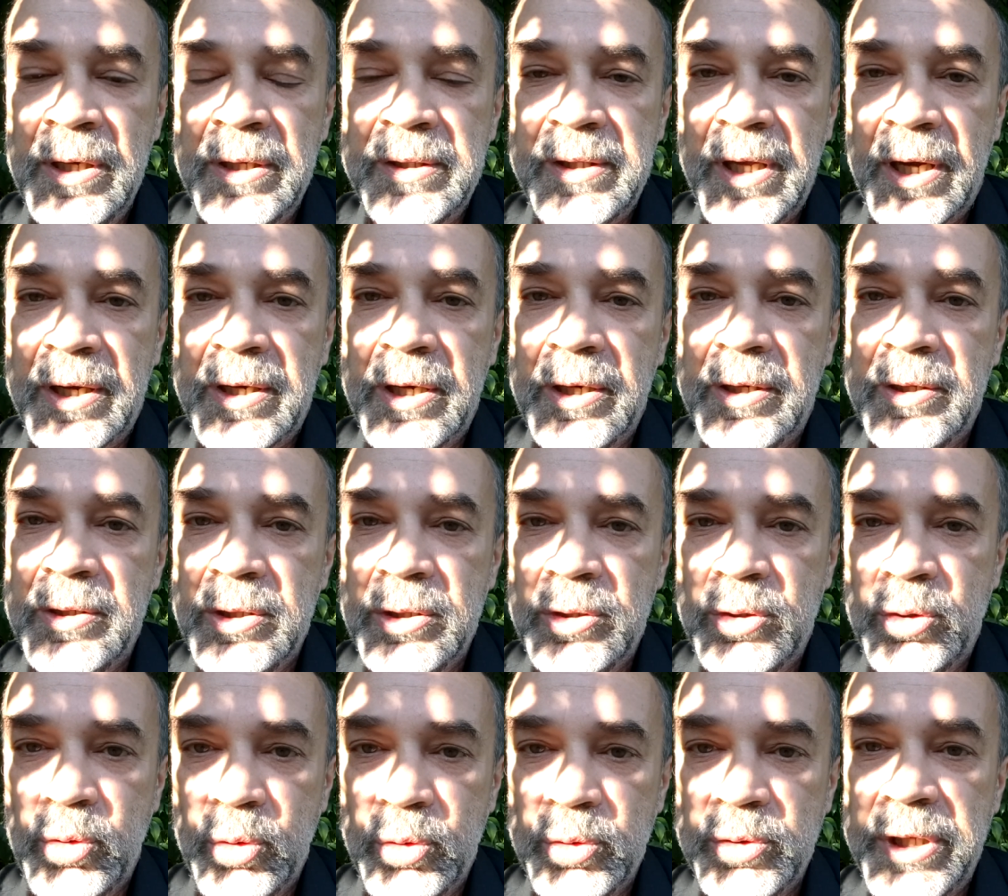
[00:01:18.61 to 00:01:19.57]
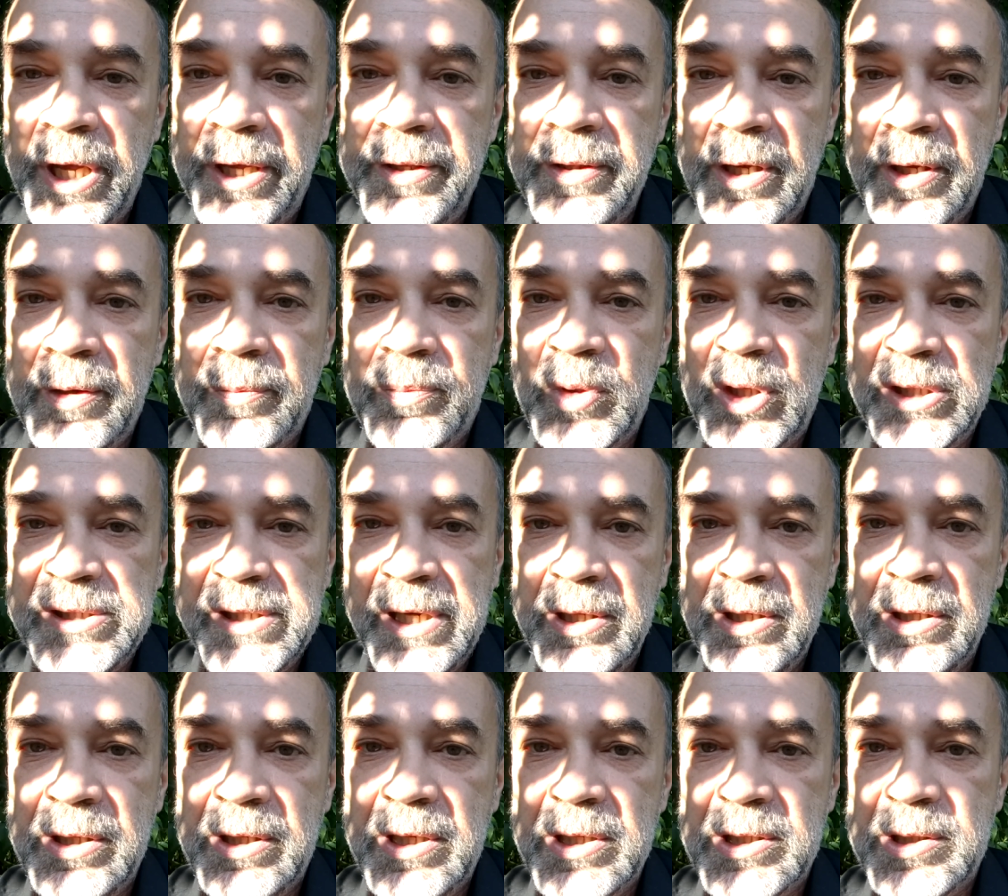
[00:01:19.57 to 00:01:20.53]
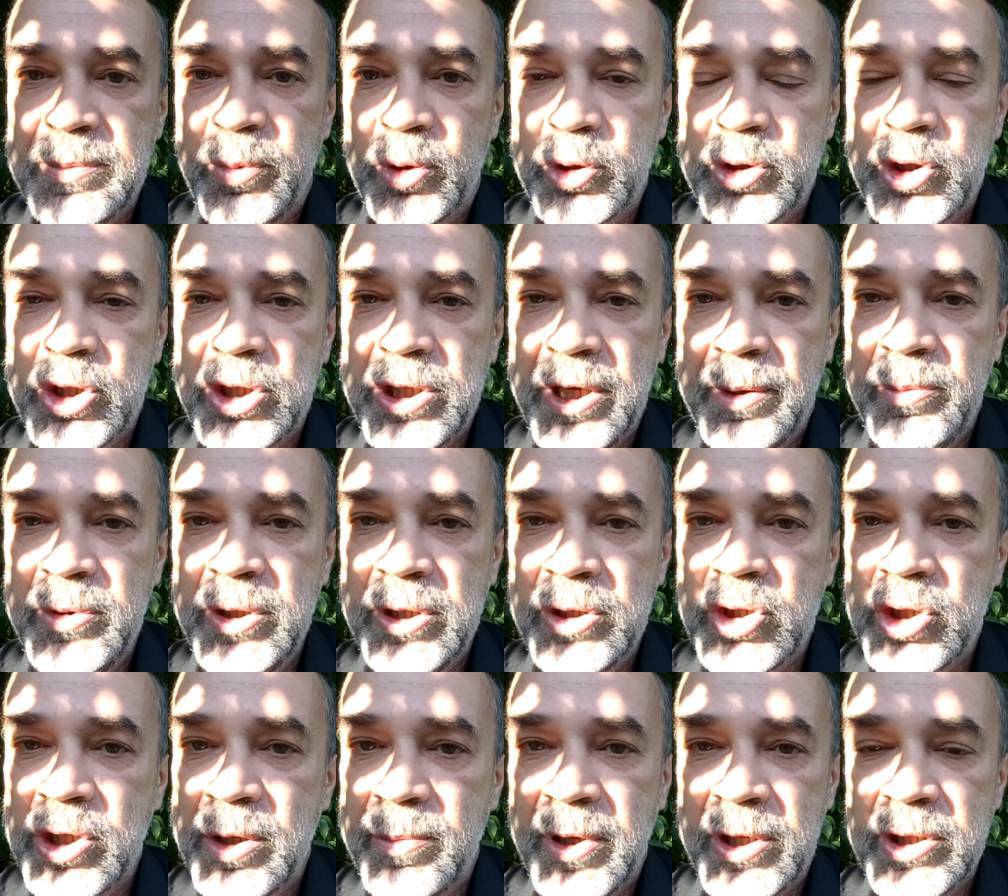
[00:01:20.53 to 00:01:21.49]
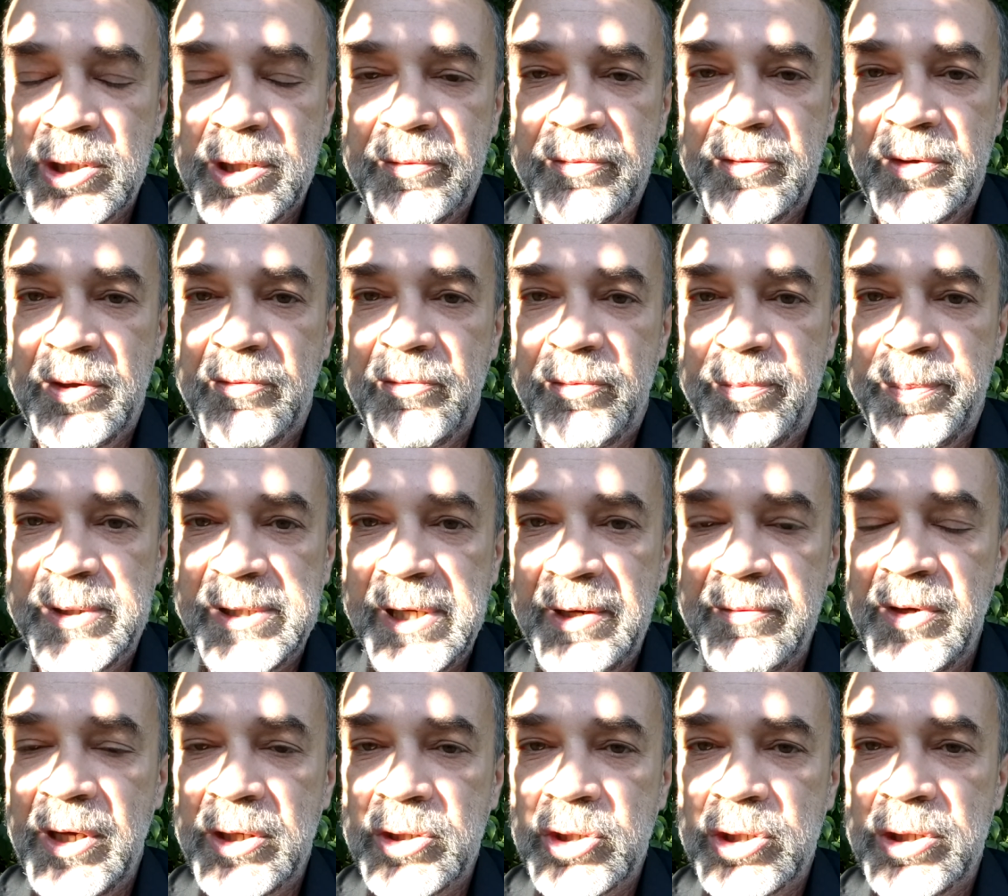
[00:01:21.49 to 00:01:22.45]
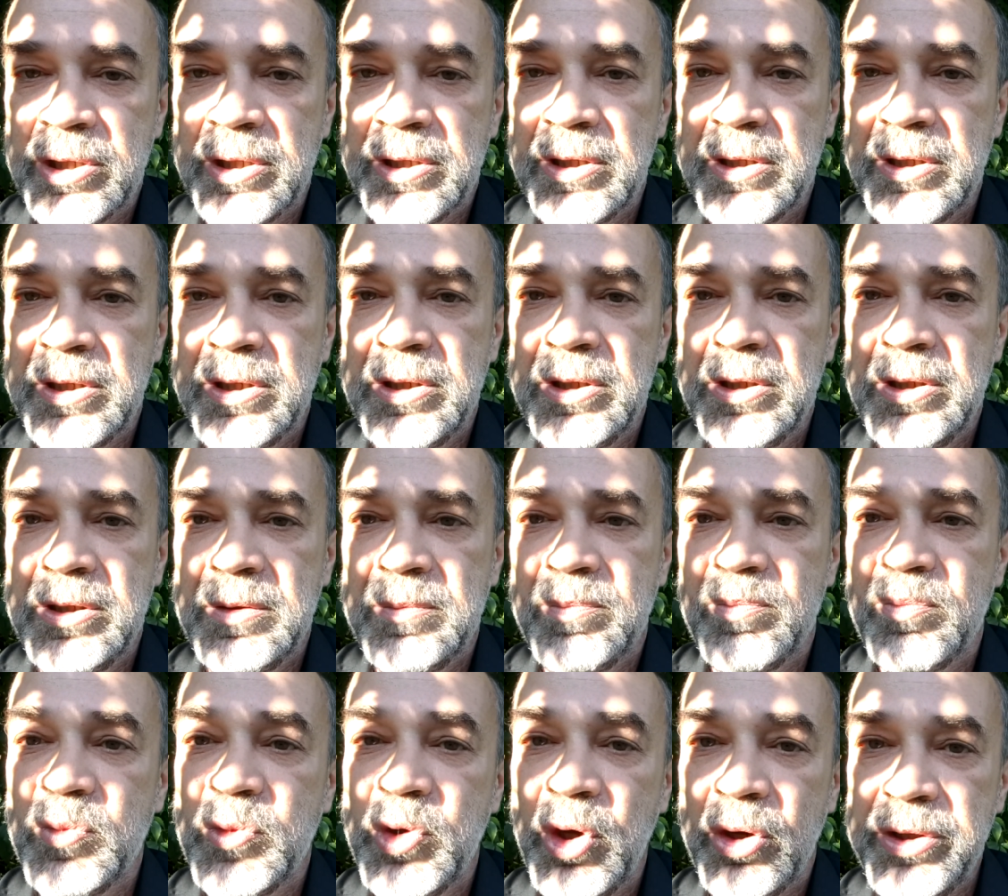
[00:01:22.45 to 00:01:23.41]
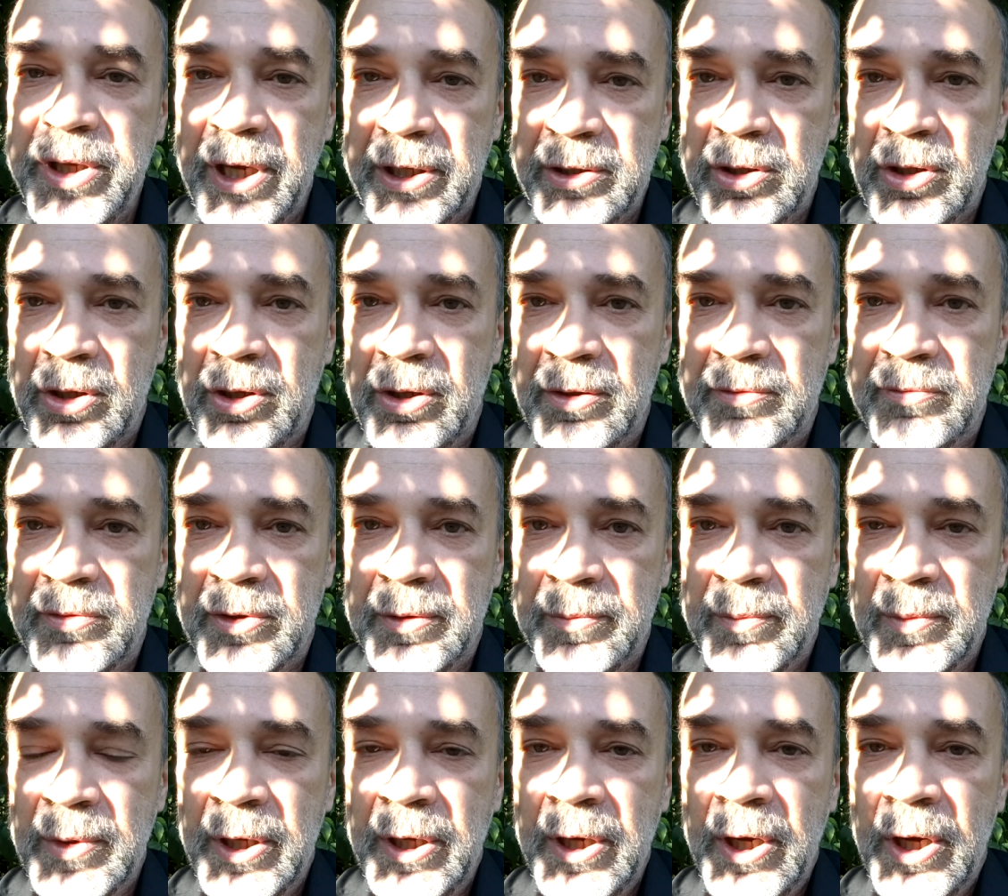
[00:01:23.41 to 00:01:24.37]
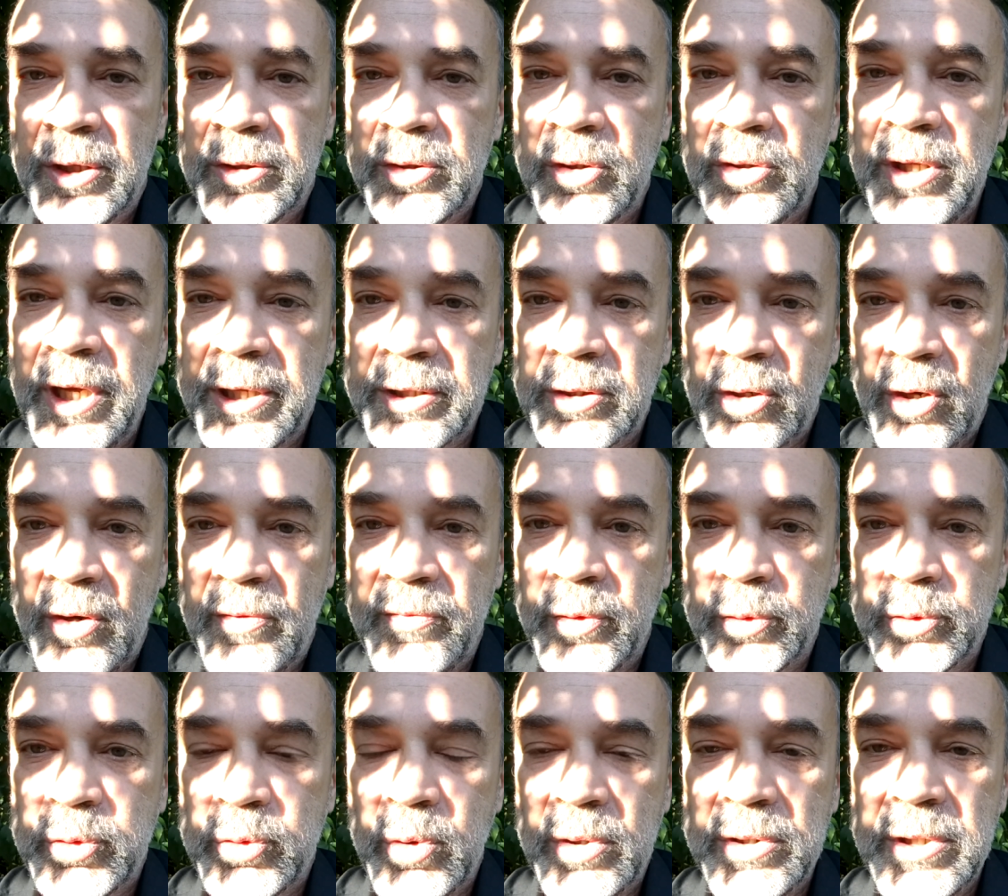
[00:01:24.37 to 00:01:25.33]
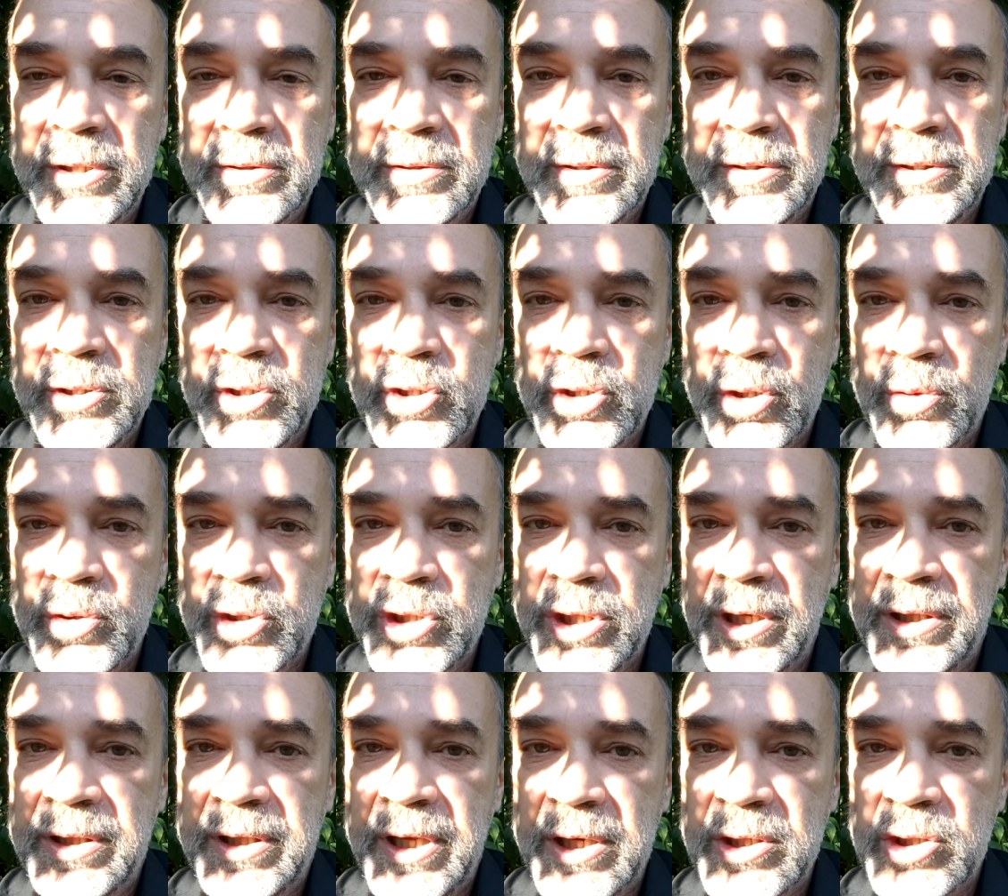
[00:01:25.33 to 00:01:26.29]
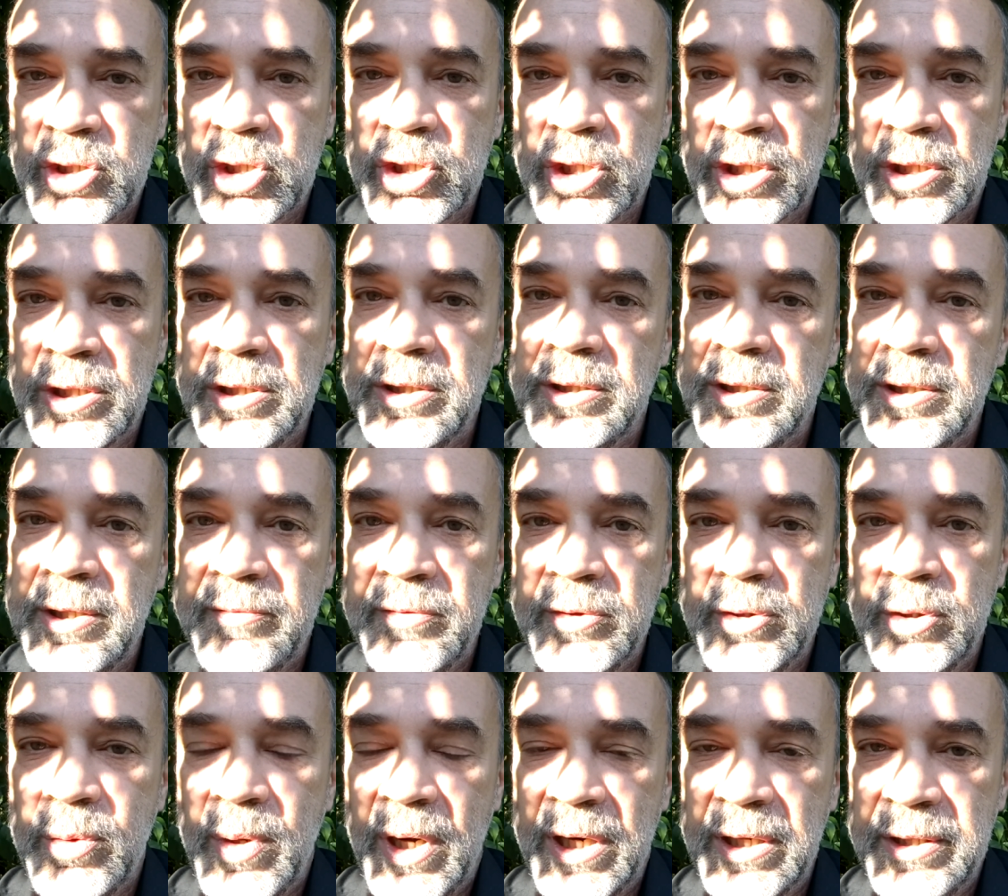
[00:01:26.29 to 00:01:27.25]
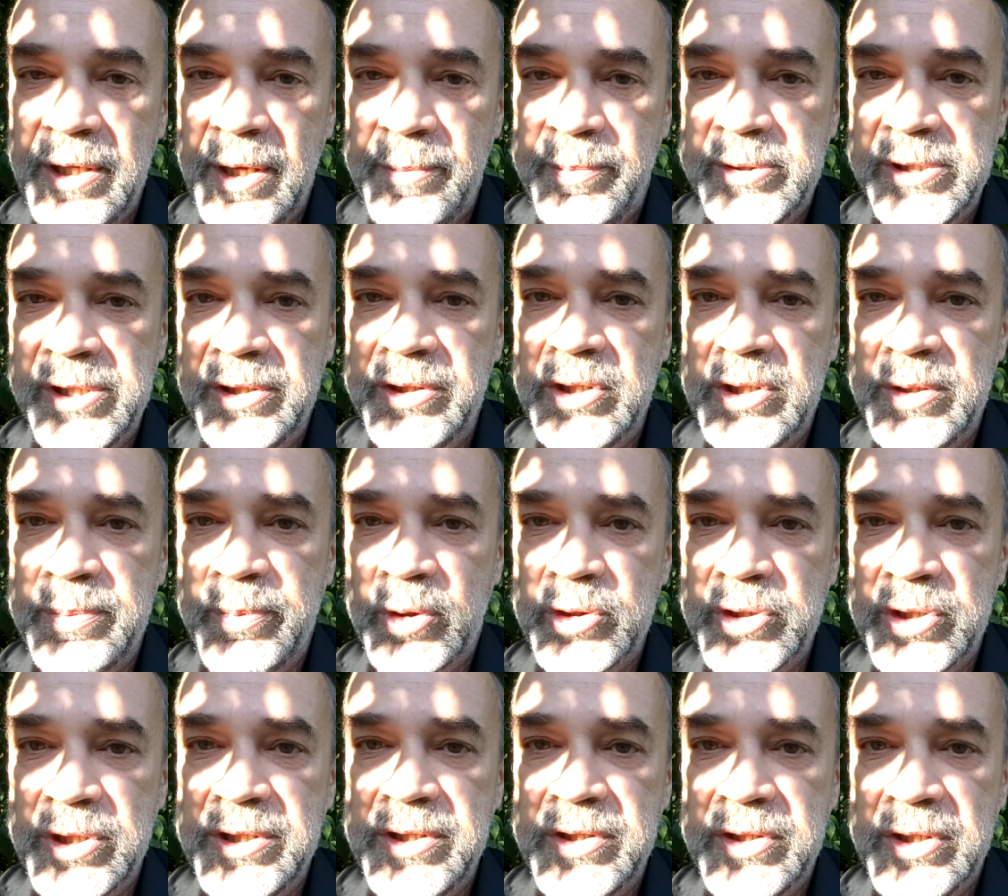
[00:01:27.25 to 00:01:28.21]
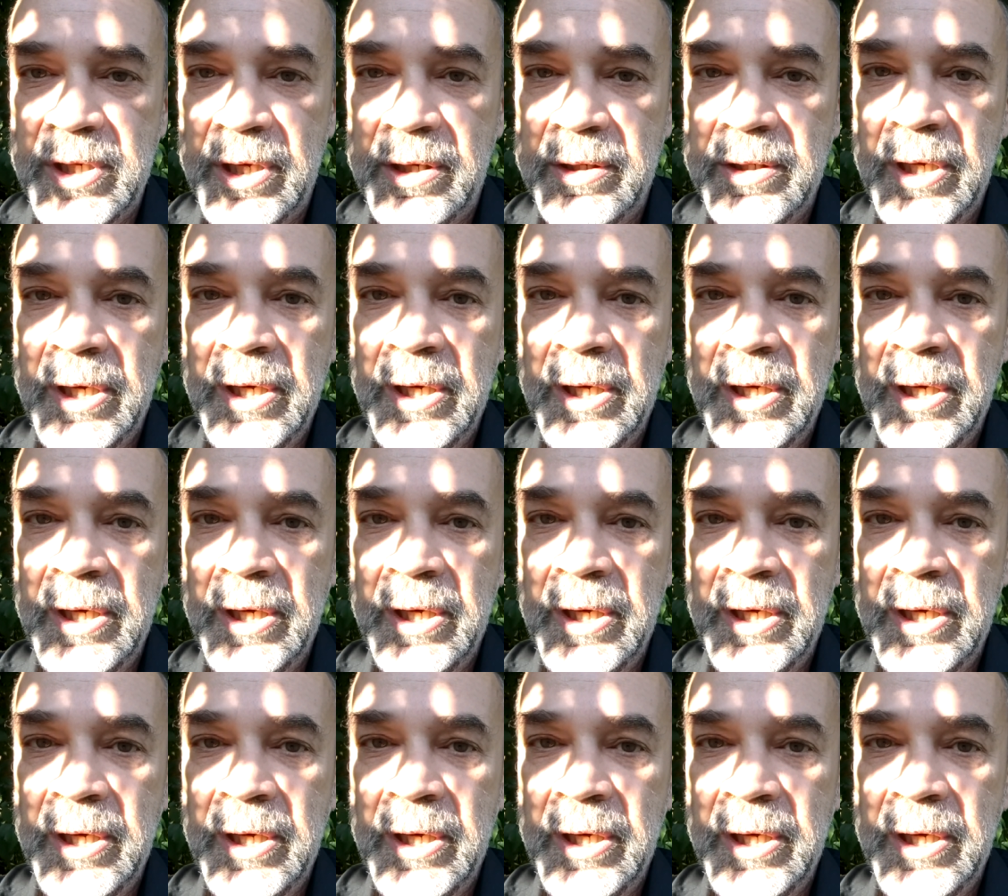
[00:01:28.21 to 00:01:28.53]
tak i tu ten trening jest potrzebny, trzeba się w tym wprawiać i dodatkowo Dodatkowo tu liczą się też indywidualne predyspozycje.